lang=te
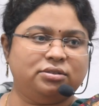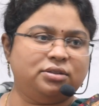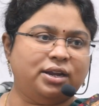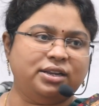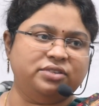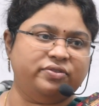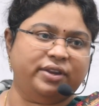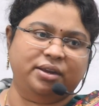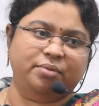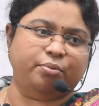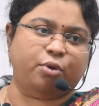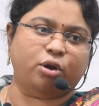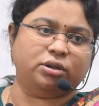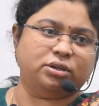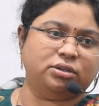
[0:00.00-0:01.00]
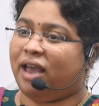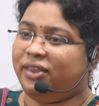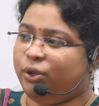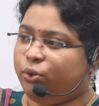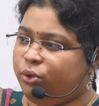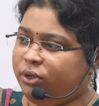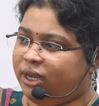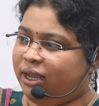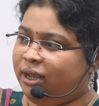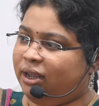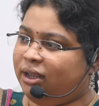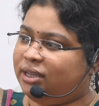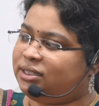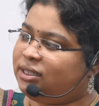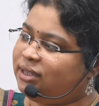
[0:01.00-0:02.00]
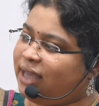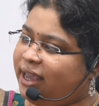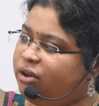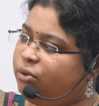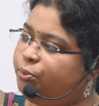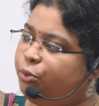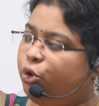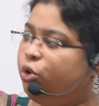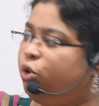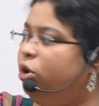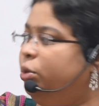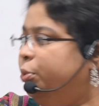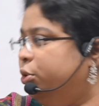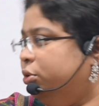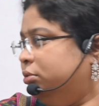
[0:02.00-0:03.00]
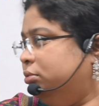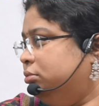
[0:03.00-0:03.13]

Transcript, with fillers: దట్ ఈస్ వెరీ ఇంపార్టెంట్ అది ఉంటే అసలు ధైర్యం కోల్పోరు